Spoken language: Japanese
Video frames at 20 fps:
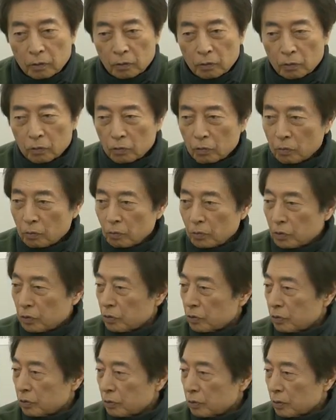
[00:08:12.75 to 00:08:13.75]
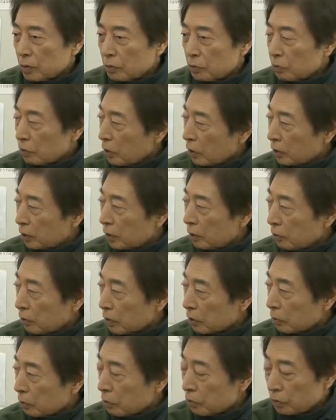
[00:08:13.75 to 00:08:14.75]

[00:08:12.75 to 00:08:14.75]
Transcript: 日本の民主主義はどうなってるのか、